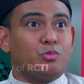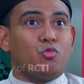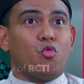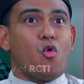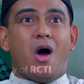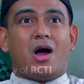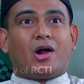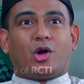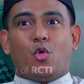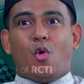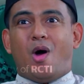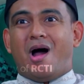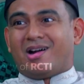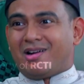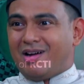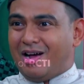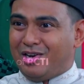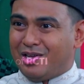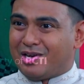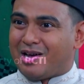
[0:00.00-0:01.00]
semua
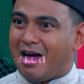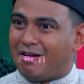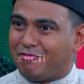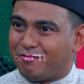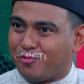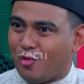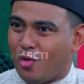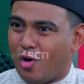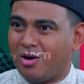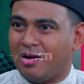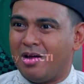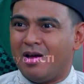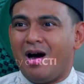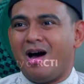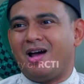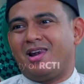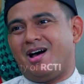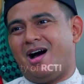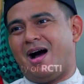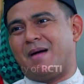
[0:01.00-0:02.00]
keluarga di kampung.
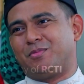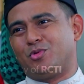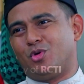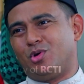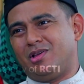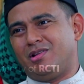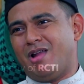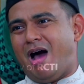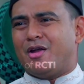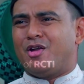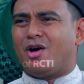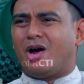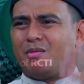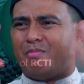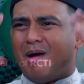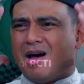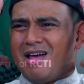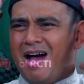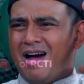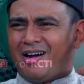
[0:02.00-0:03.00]
Alhamdulillah, anak
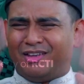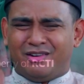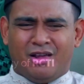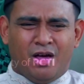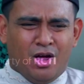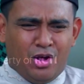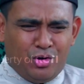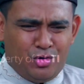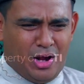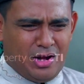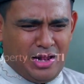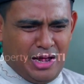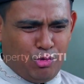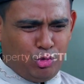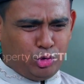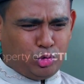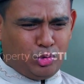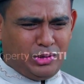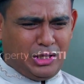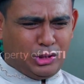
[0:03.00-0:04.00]
ngebayangin Dede
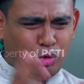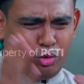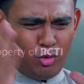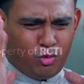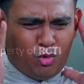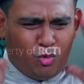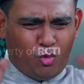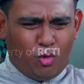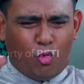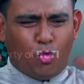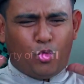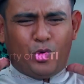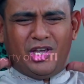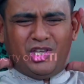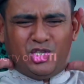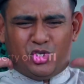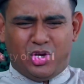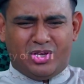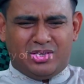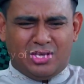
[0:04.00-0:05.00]
Utun itu
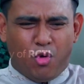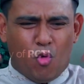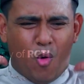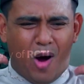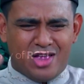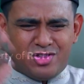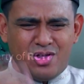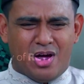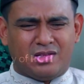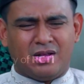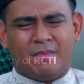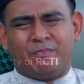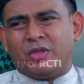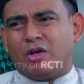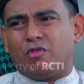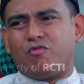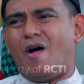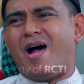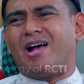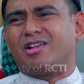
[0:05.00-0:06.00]
wijinya, wajahnya.
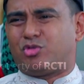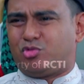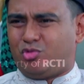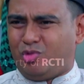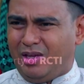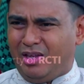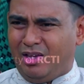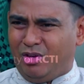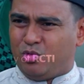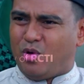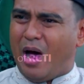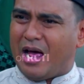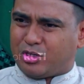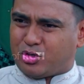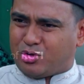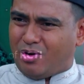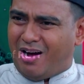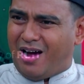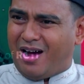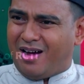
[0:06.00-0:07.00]
Pasti
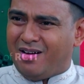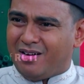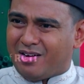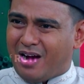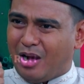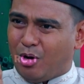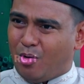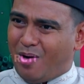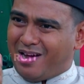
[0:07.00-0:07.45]
ah kalau